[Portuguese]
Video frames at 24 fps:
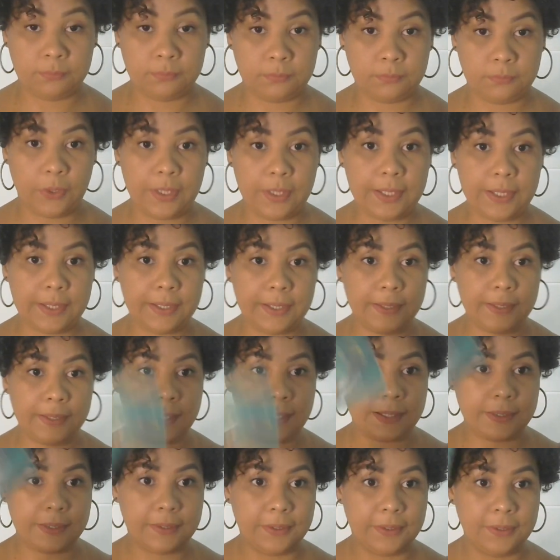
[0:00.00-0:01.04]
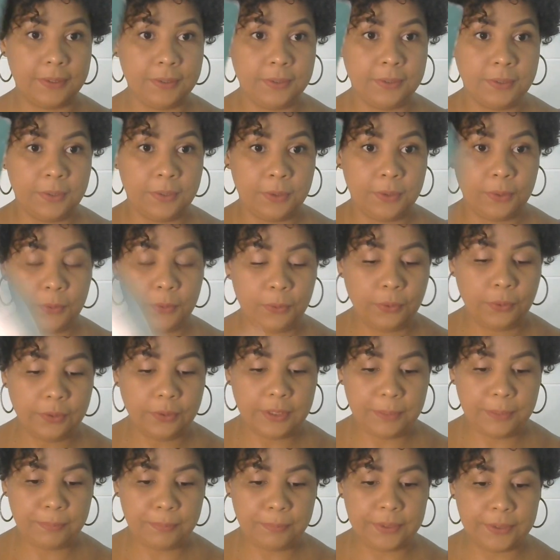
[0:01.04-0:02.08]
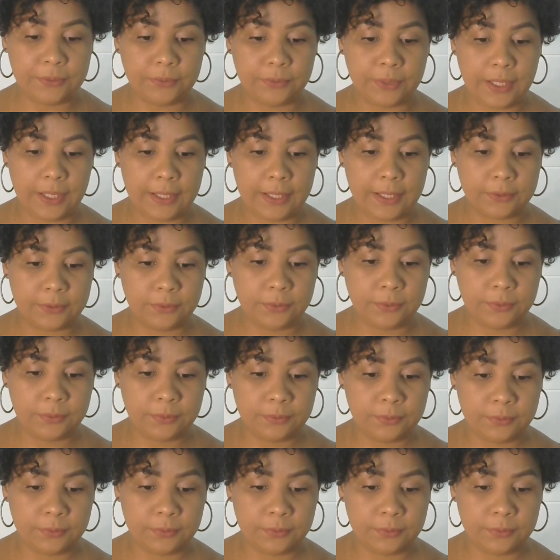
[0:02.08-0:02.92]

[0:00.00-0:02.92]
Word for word: Olha quem está aqui. O dependurado